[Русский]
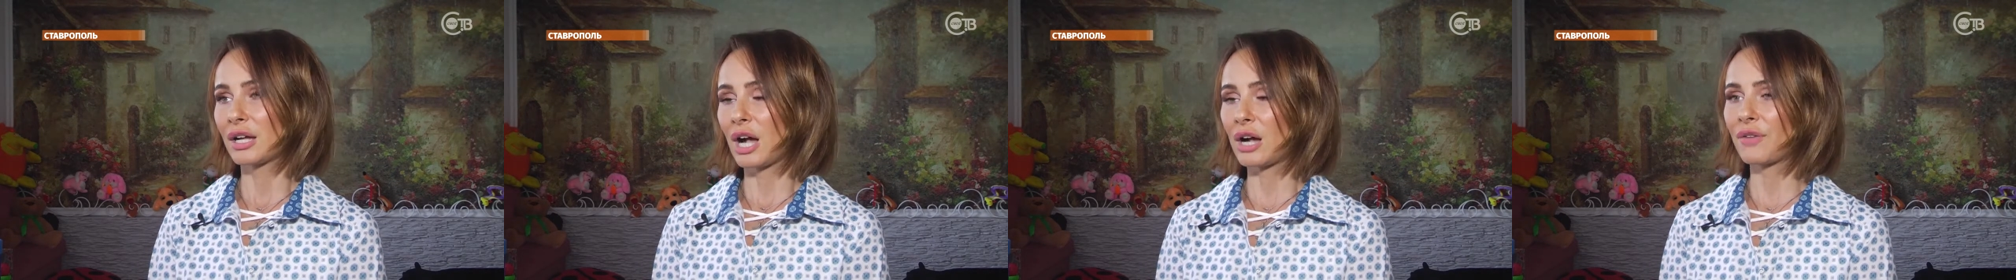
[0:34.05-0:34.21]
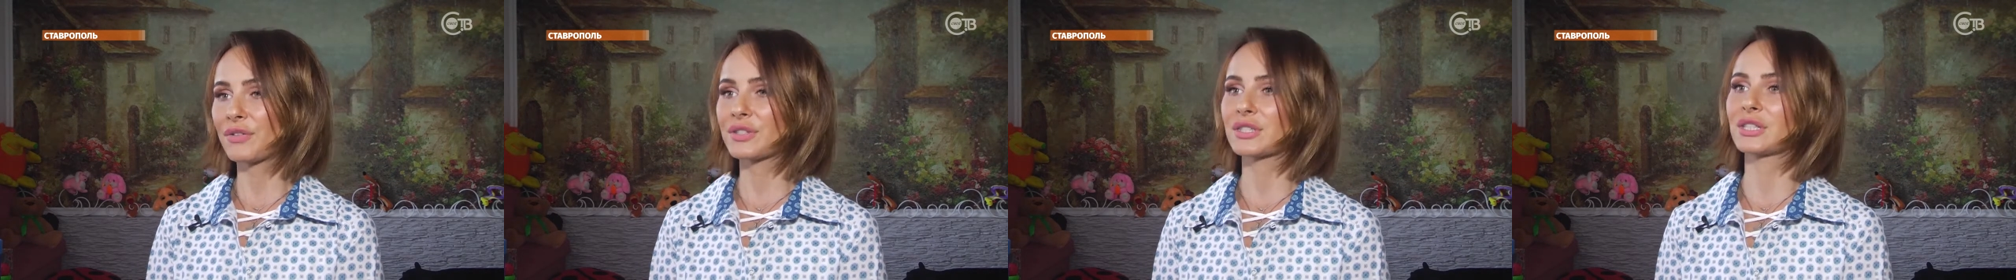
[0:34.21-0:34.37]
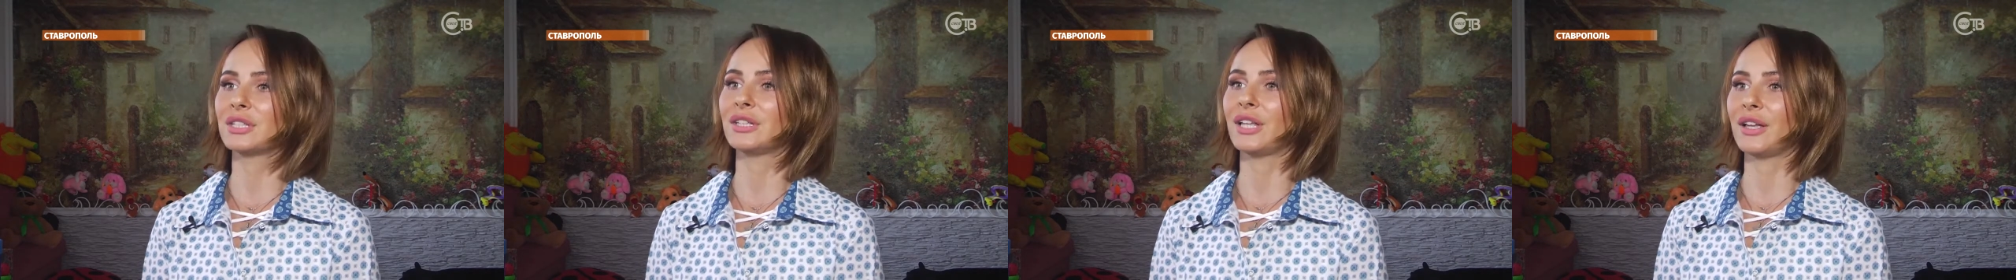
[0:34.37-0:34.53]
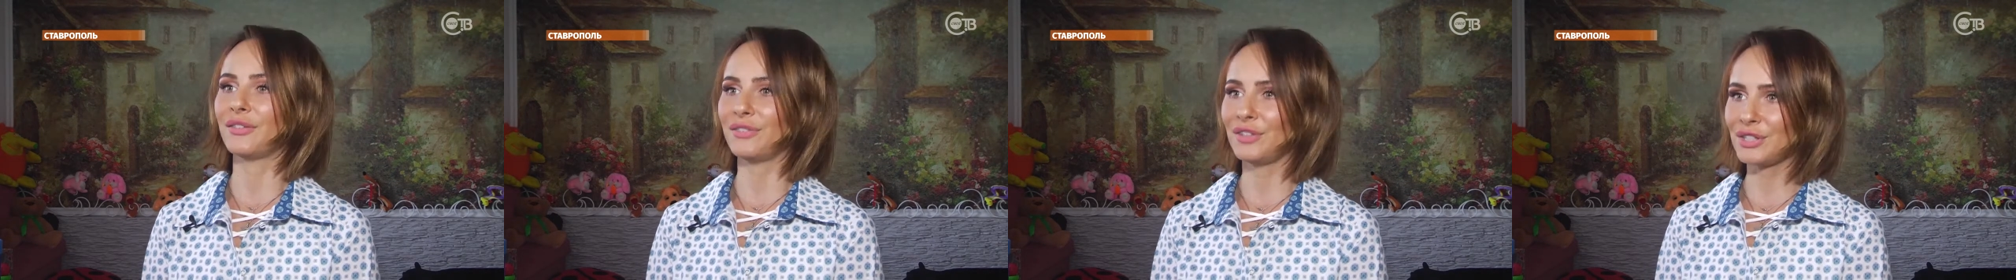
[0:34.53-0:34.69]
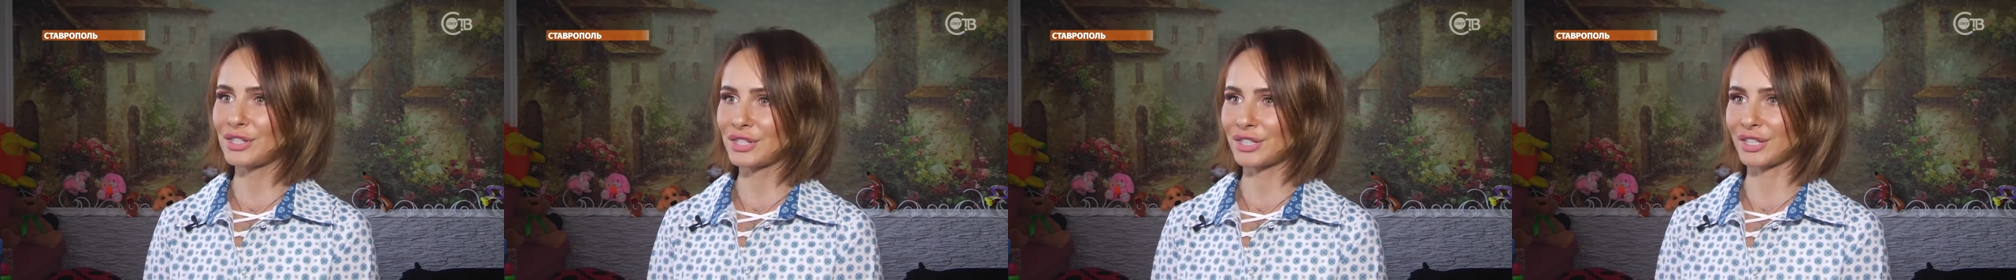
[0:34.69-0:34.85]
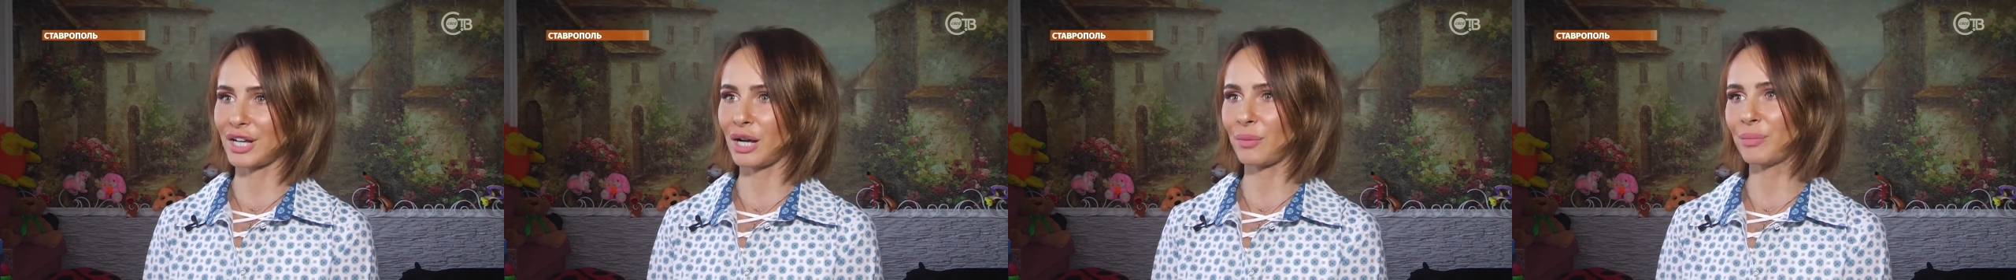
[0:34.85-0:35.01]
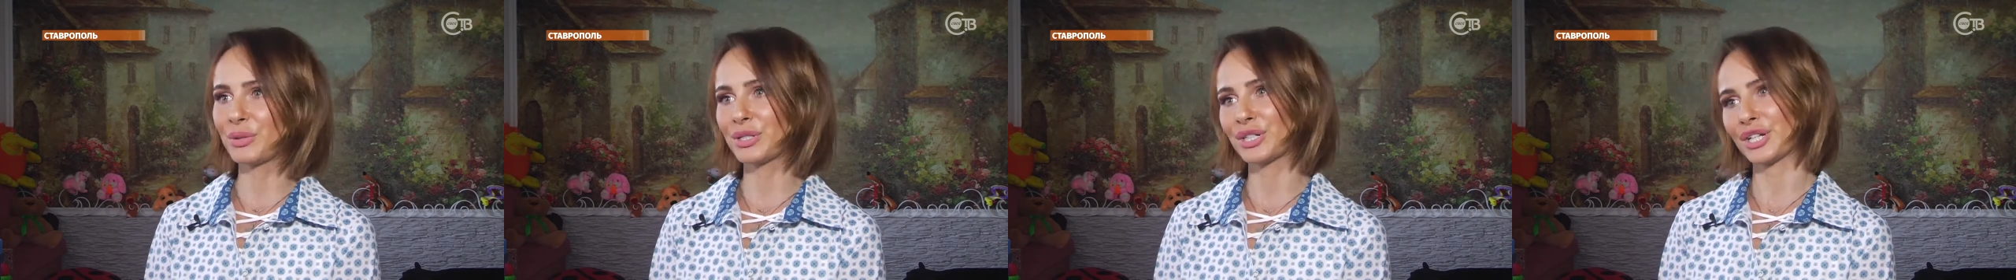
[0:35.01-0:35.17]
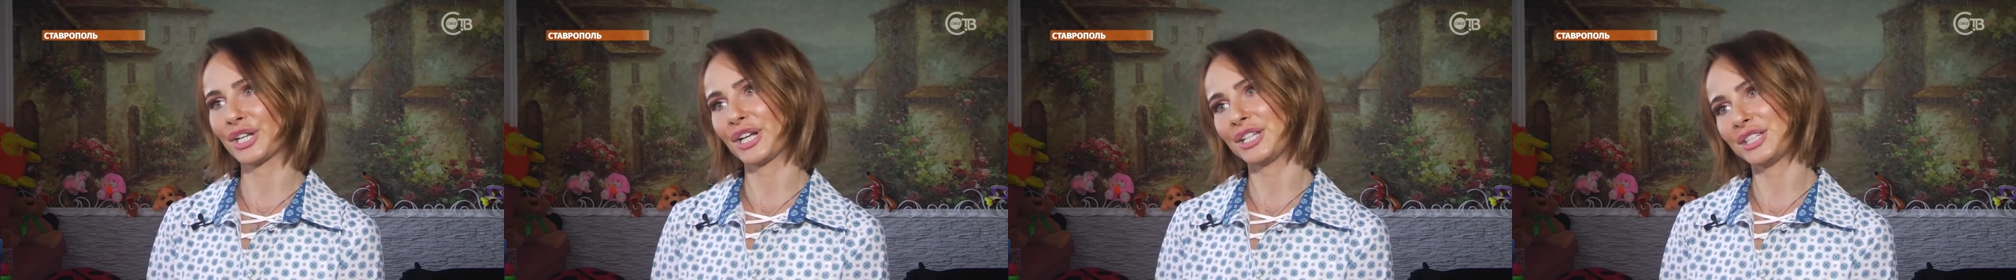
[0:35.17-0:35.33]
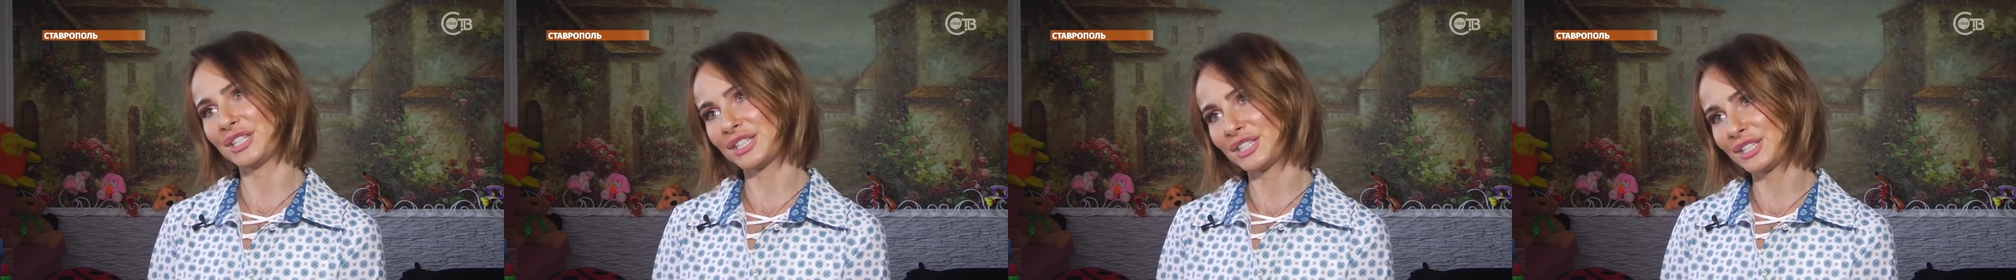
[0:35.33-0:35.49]
как восстановиться, как
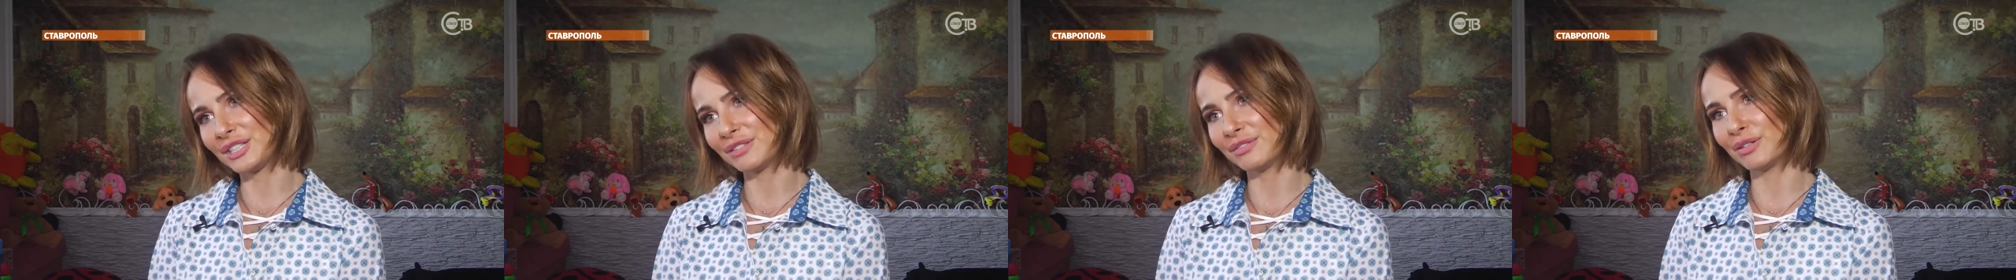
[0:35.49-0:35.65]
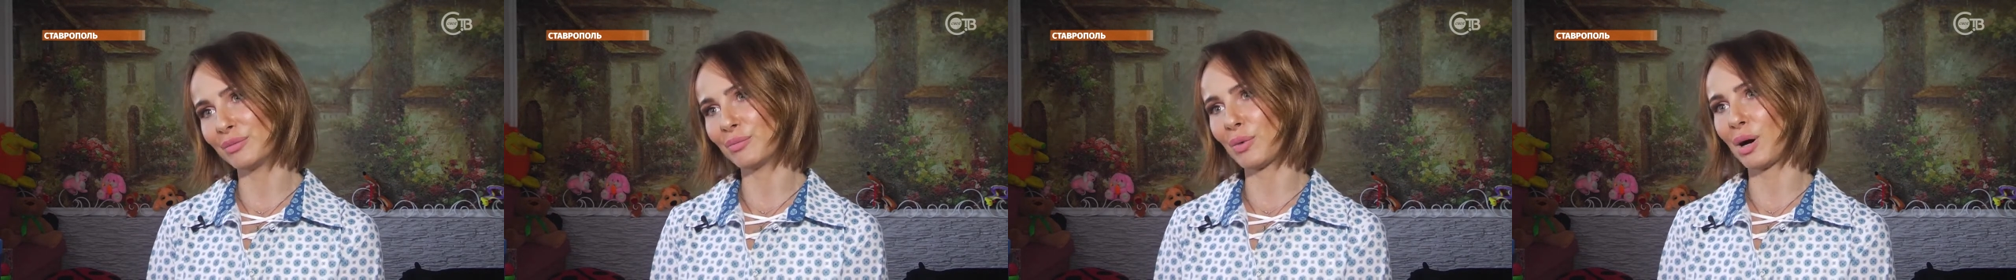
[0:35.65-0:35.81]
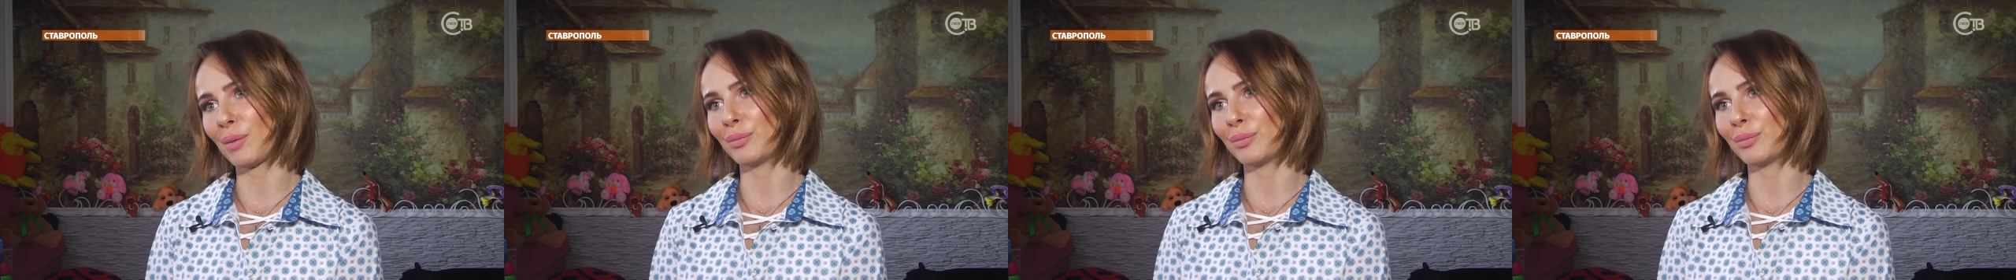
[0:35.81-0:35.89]
быть красивой